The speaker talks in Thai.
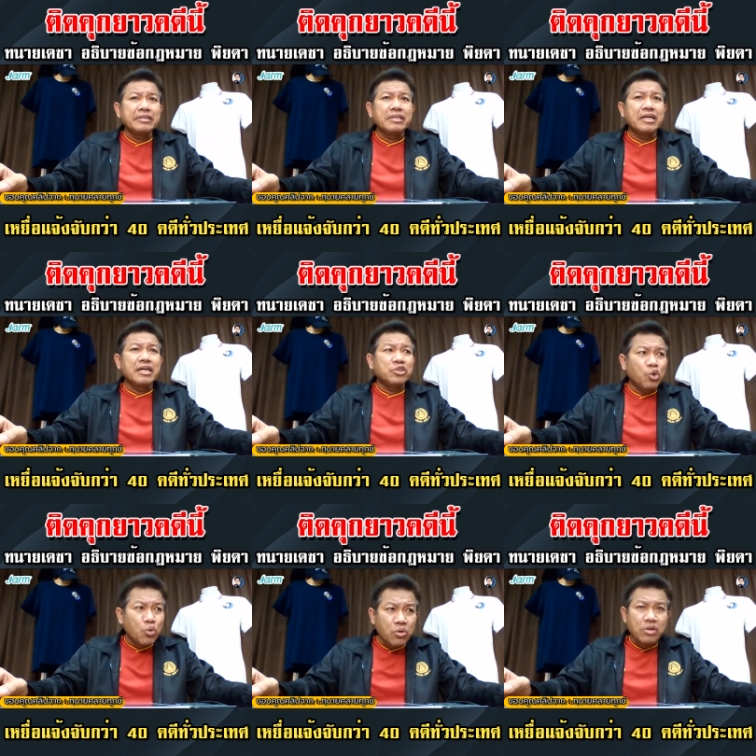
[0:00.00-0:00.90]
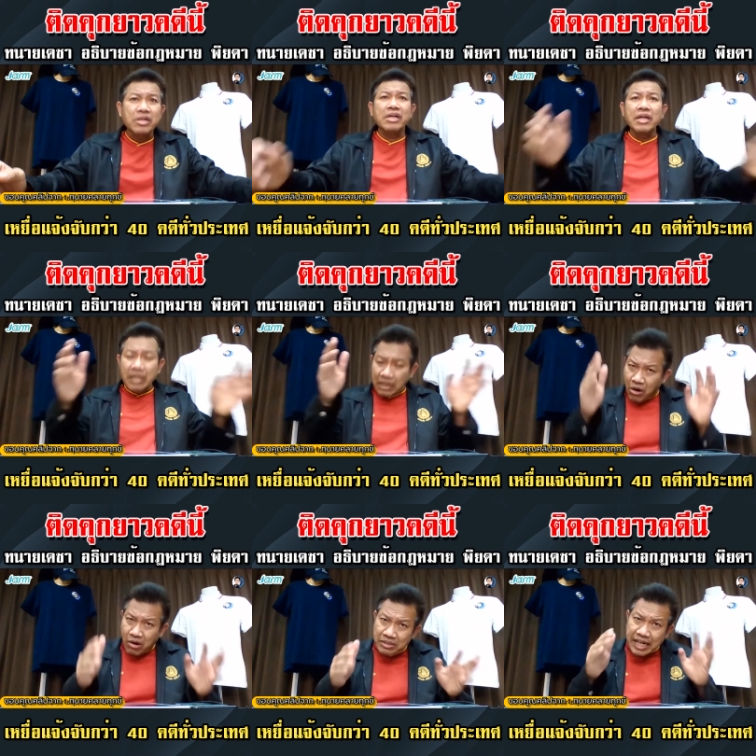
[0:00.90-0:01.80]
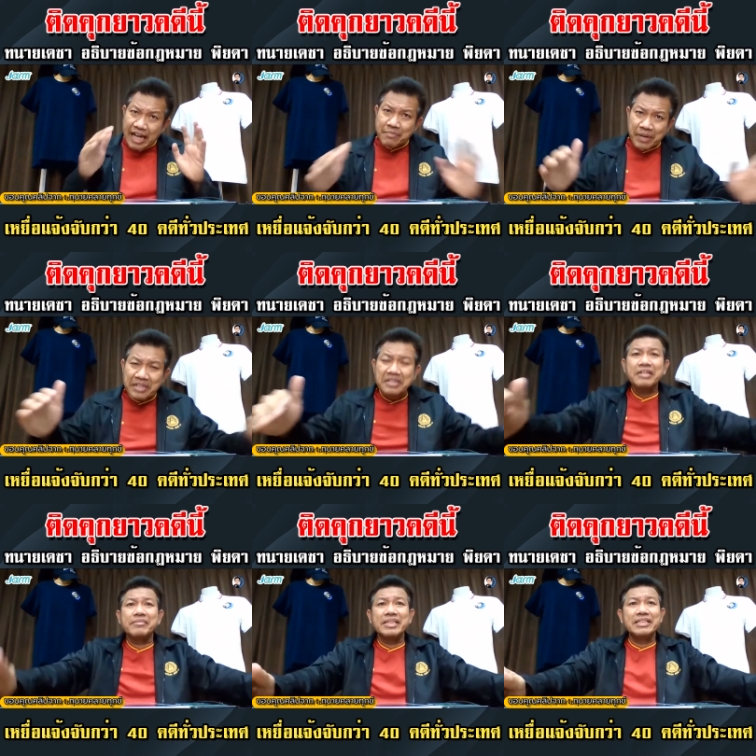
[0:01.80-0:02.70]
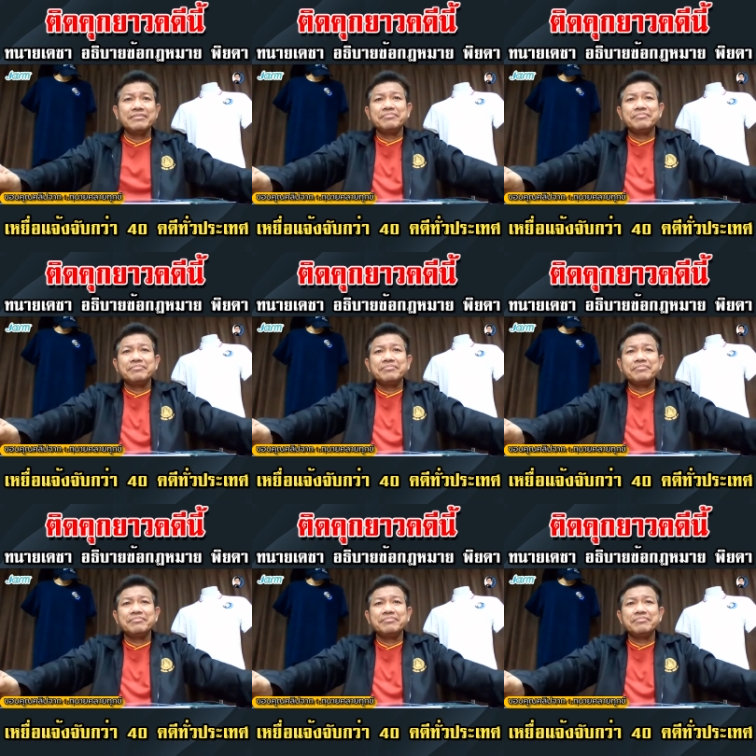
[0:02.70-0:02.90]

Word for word: เธอถูกหลอกใช้เป็นเครื่องมือ